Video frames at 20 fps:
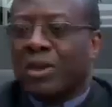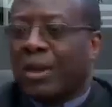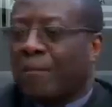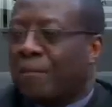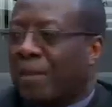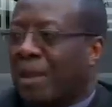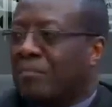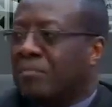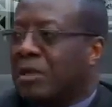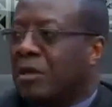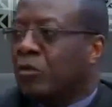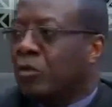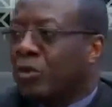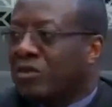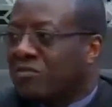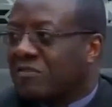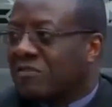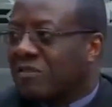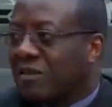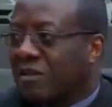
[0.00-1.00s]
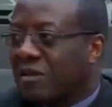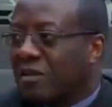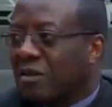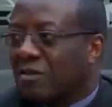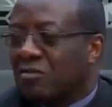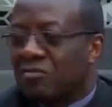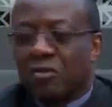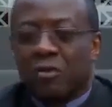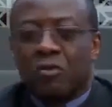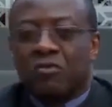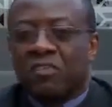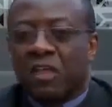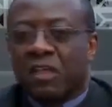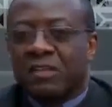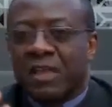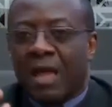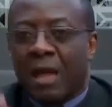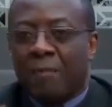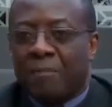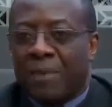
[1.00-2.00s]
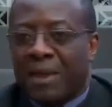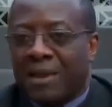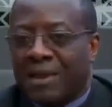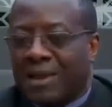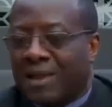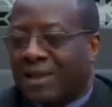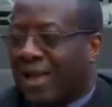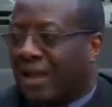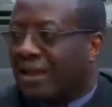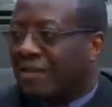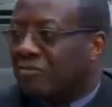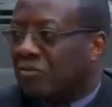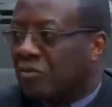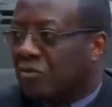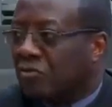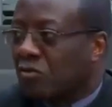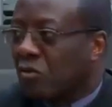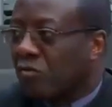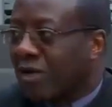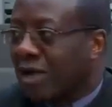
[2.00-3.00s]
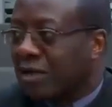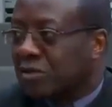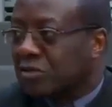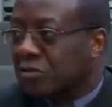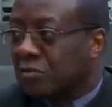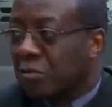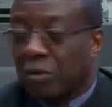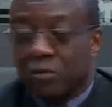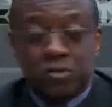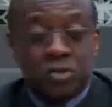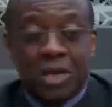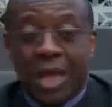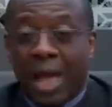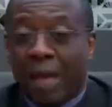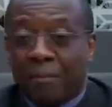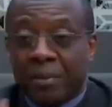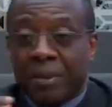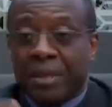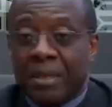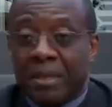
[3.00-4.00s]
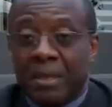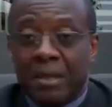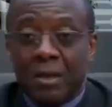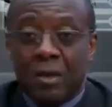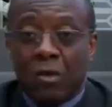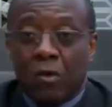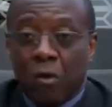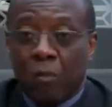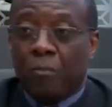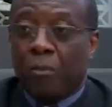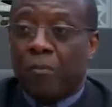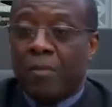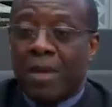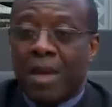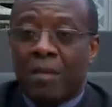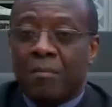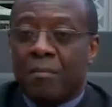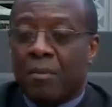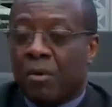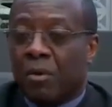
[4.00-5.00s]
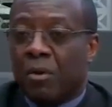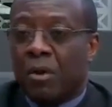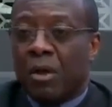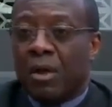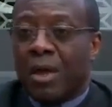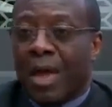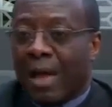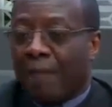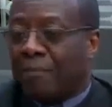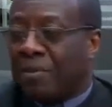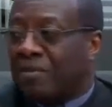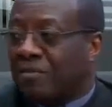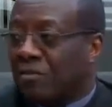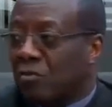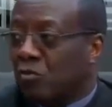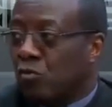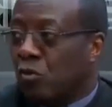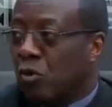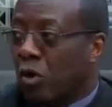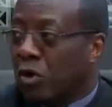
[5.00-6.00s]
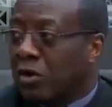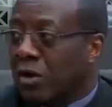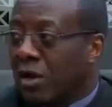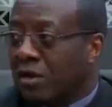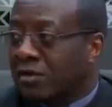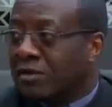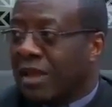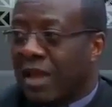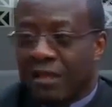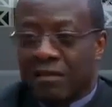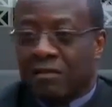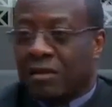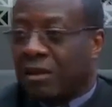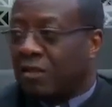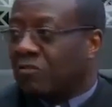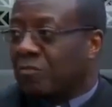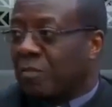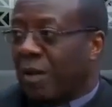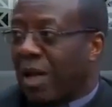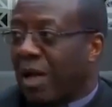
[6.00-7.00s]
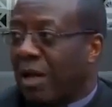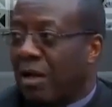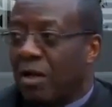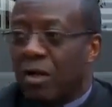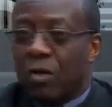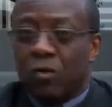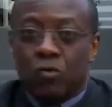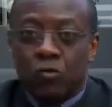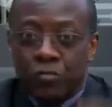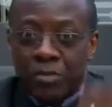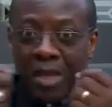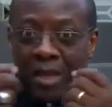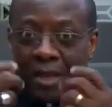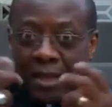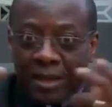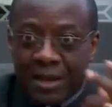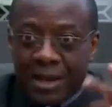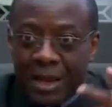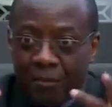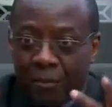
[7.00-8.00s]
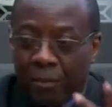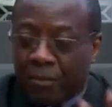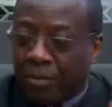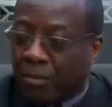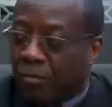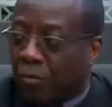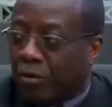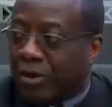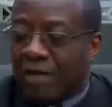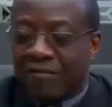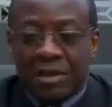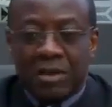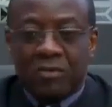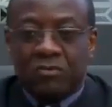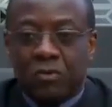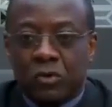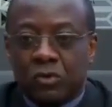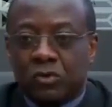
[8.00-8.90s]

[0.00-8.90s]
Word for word: qu'on appelle mi-cuisse ce que certains appellent les cannes à sucre sauvages. Bon, j'ai appris qu'on peut même euh, apaiser une douleur dentaire, n'est-ce pas Ou bien régler un problème qu'on avait les